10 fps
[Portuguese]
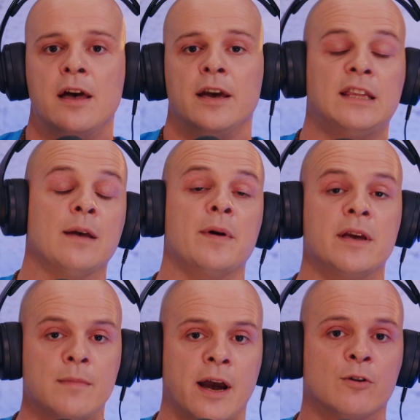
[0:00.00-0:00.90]
E
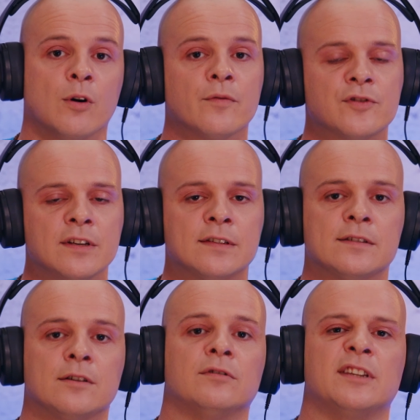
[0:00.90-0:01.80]
também em maio, como eu vos
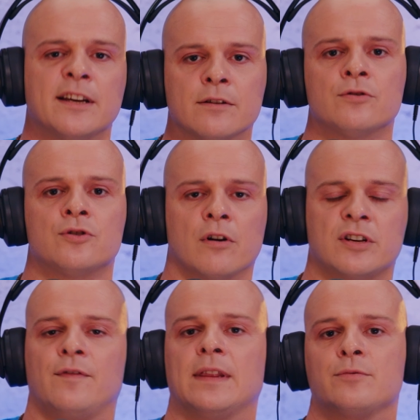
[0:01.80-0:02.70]
disse, são três os jogos.
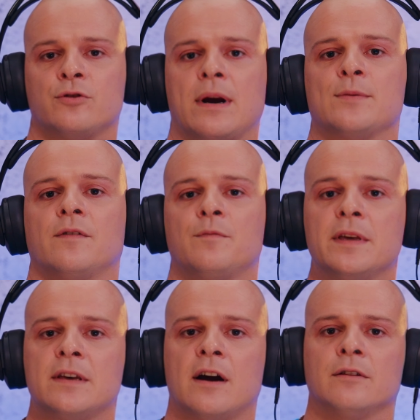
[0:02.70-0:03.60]
Já falámos do Tribes of
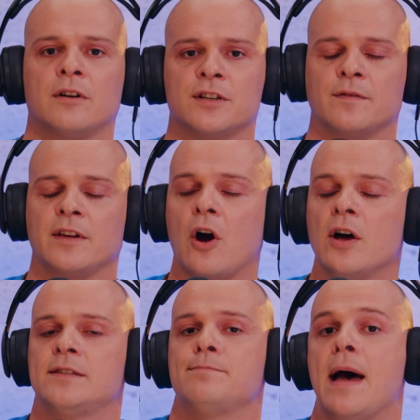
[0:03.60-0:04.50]
Midgard, do Curse of the
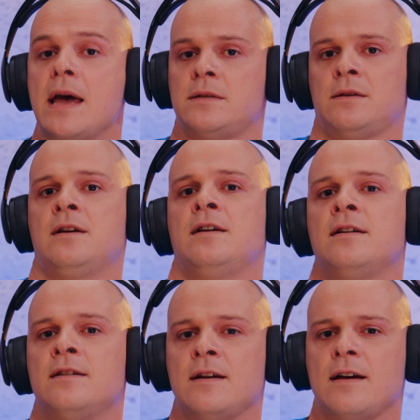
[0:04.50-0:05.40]
Gods, mas
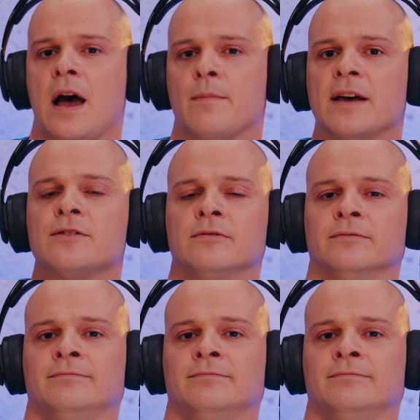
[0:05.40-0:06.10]
há mais um.